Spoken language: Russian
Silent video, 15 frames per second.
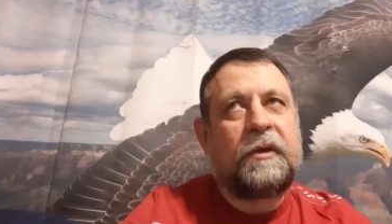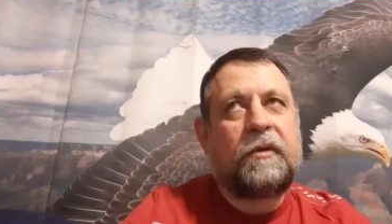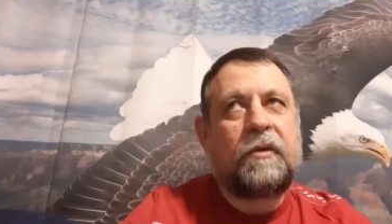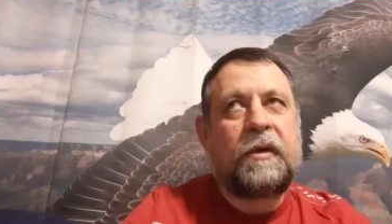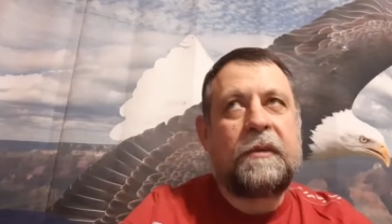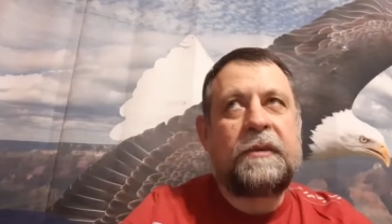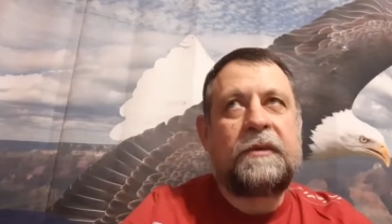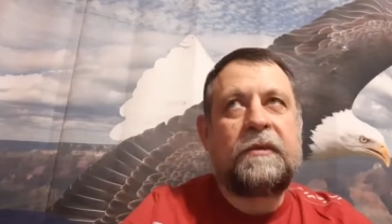
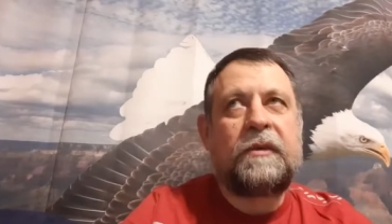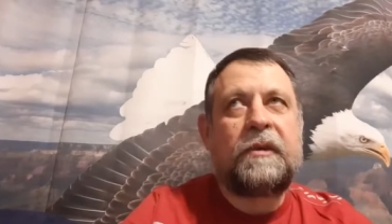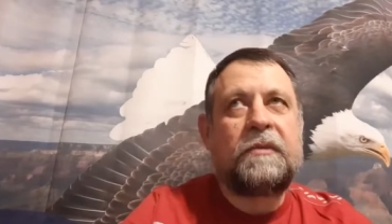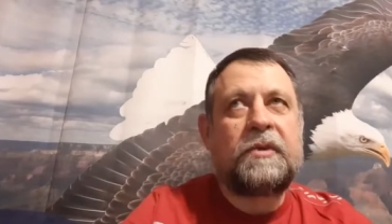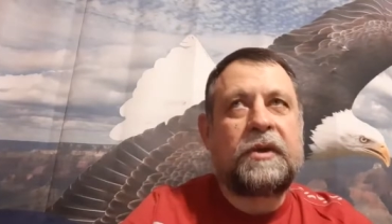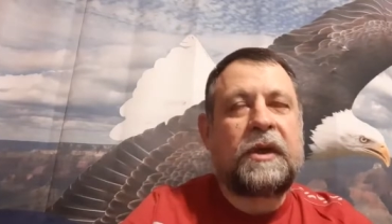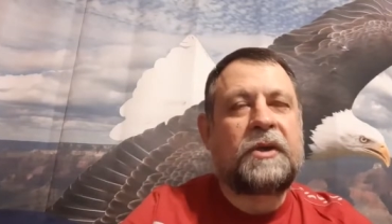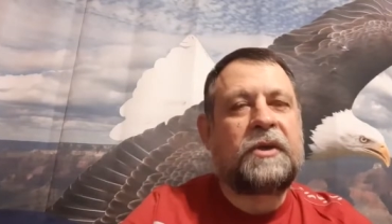Духом
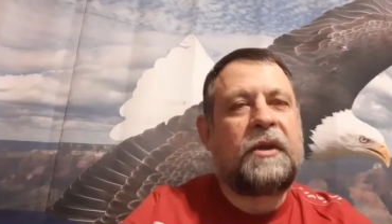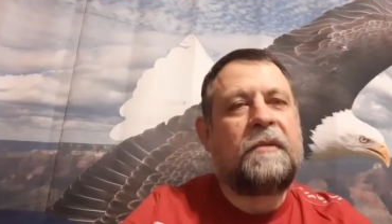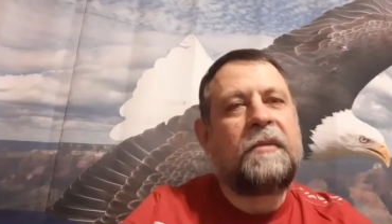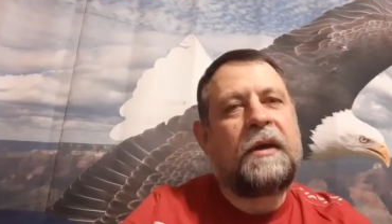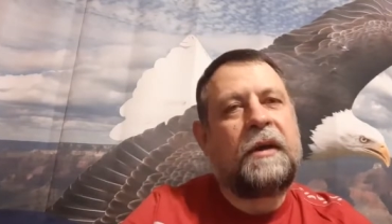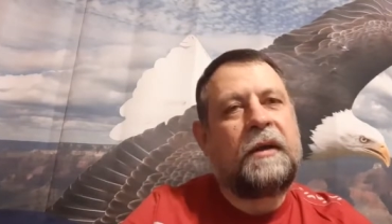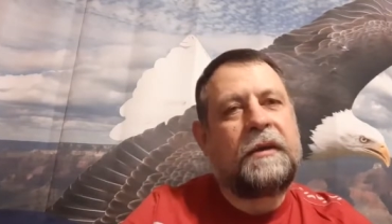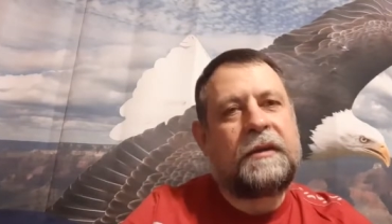Святым, жажда
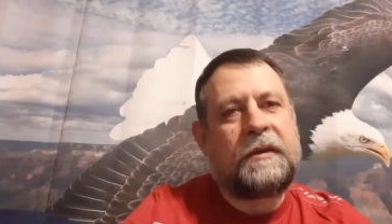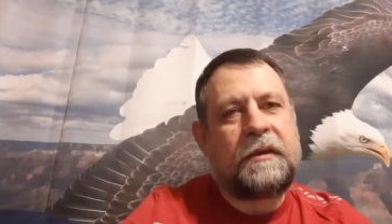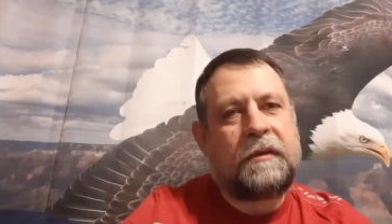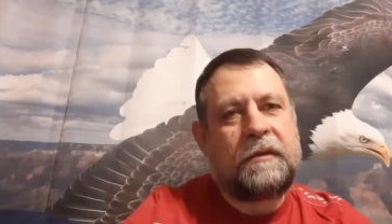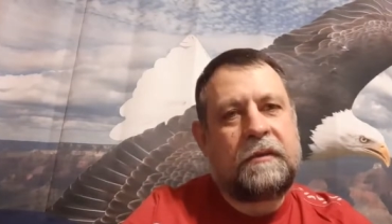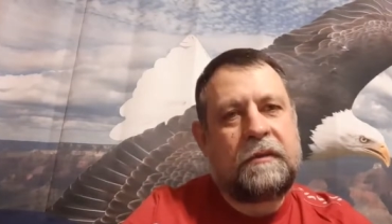молиться.